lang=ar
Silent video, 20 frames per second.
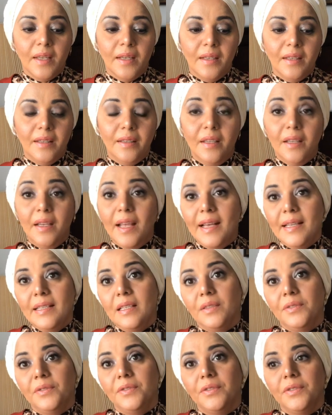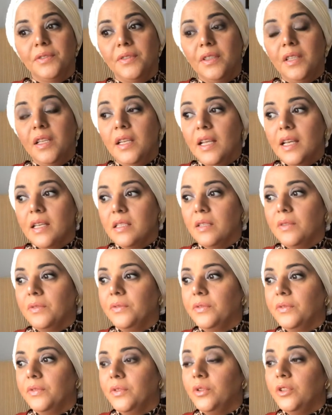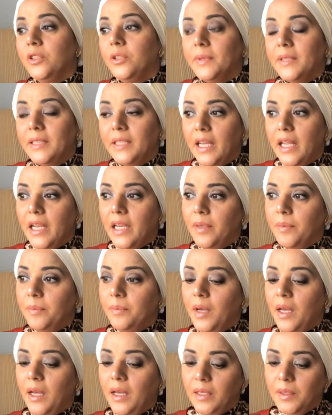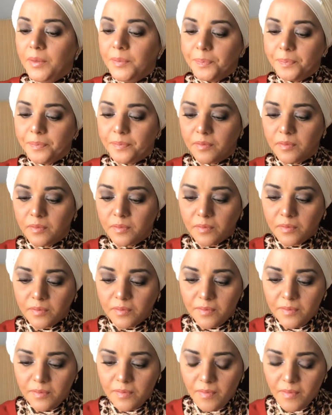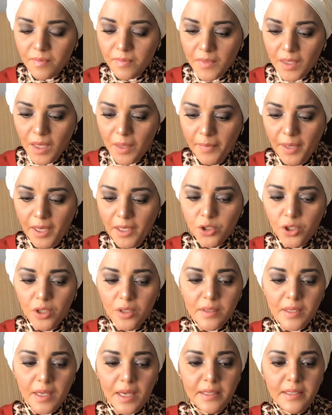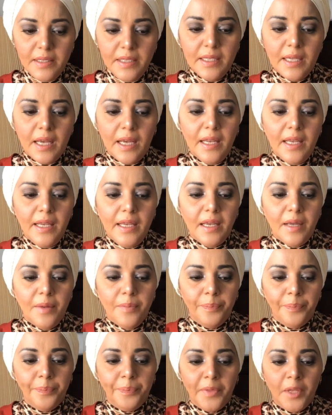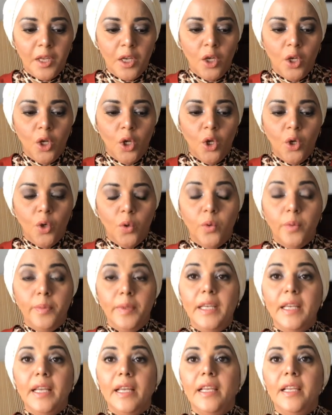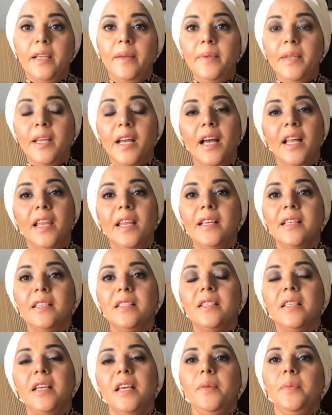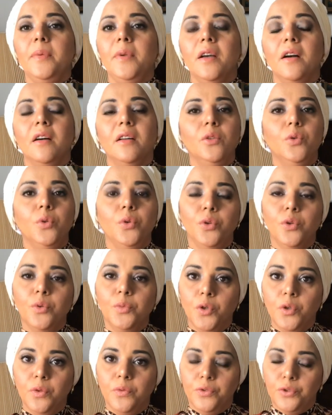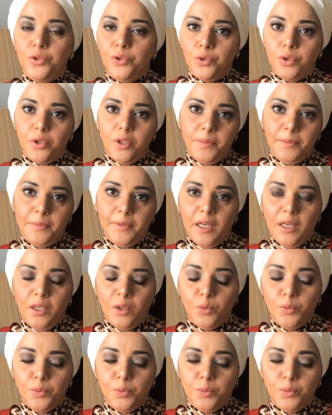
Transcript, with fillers: للأسف للأسف كنت بتكلم مع مع شخص عزيز عليا وبيكلمني على ازاي بيقضوا يومهم في الشغل بتاعهم